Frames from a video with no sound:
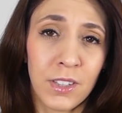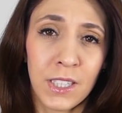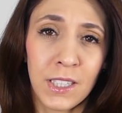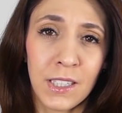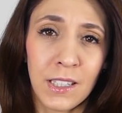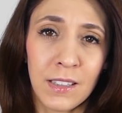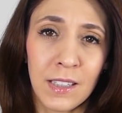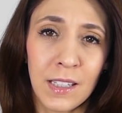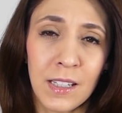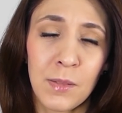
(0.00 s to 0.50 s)

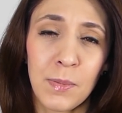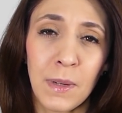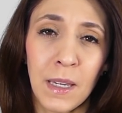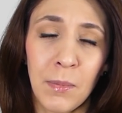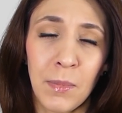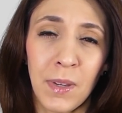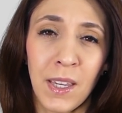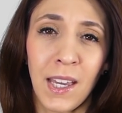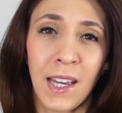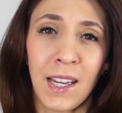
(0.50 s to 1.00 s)
qui est
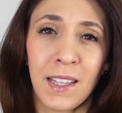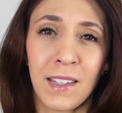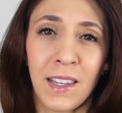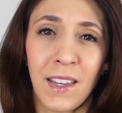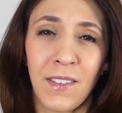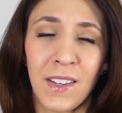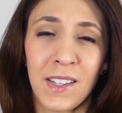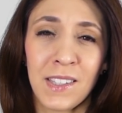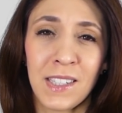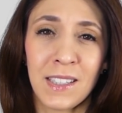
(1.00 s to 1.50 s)
exprimé à
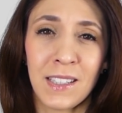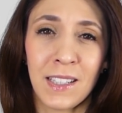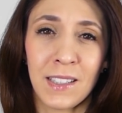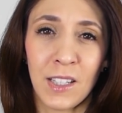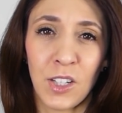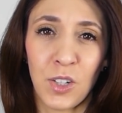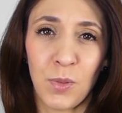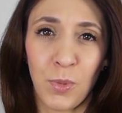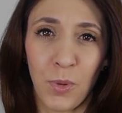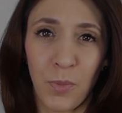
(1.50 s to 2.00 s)
travers cet
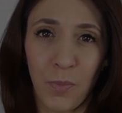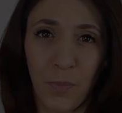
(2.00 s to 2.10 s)
attachement.